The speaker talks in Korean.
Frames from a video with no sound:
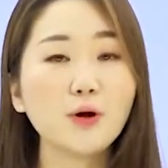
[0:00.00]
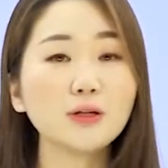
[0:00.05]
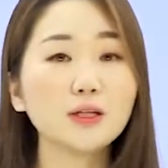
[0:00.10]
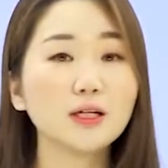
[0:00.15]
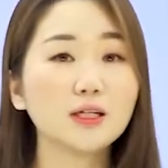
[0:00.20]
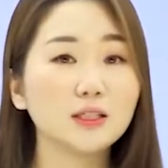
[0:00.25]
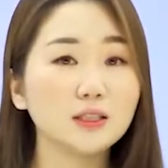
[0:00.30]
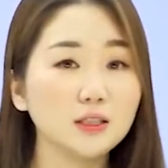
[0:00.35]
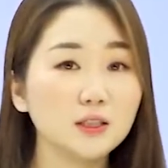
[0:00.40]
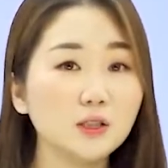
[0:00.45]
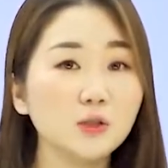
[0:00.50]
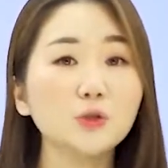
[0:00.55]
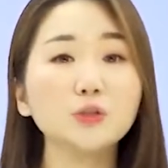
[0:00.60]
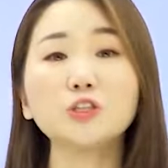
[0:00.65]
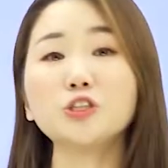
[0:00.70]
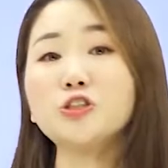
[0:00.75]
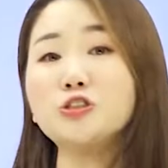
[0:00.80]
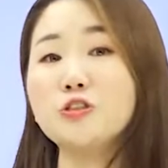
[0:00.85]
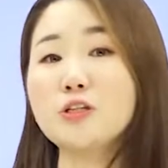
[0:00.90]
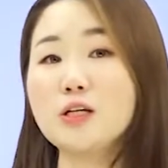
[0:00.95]
할 때 그들로
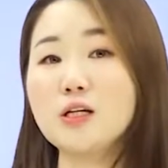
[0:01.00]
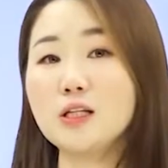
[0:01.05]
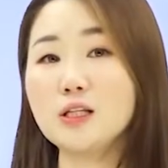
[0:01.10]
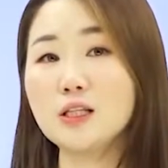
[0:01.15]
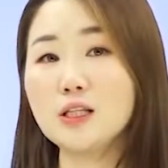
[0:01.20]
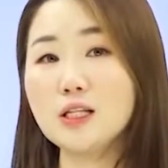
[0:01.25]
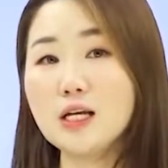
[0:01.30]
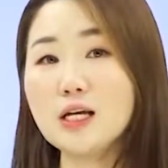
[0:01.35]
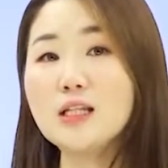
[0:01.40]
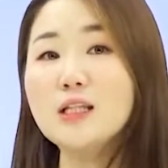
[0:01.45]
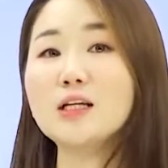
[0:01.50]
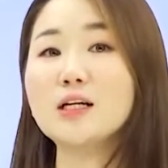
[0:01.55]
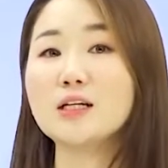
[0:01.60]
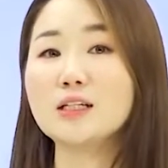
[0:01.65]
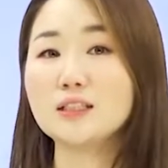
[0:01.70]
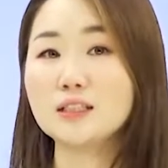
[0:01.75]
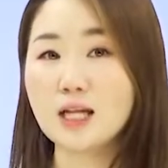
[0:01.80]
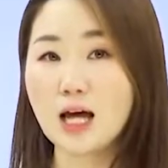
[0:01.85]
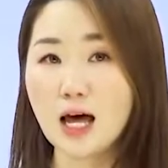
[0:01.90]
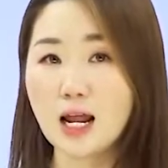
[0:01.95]
쓸 수 있는
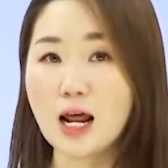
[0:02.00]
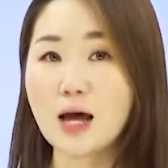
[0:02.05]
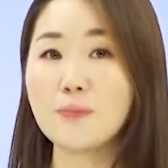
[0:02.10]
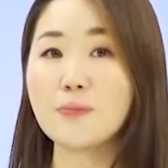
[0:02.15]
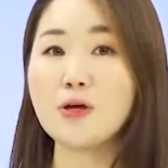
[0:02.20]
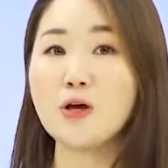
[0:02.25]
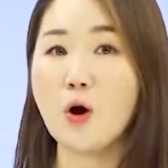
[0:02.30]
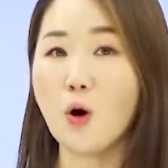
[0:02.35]
사람이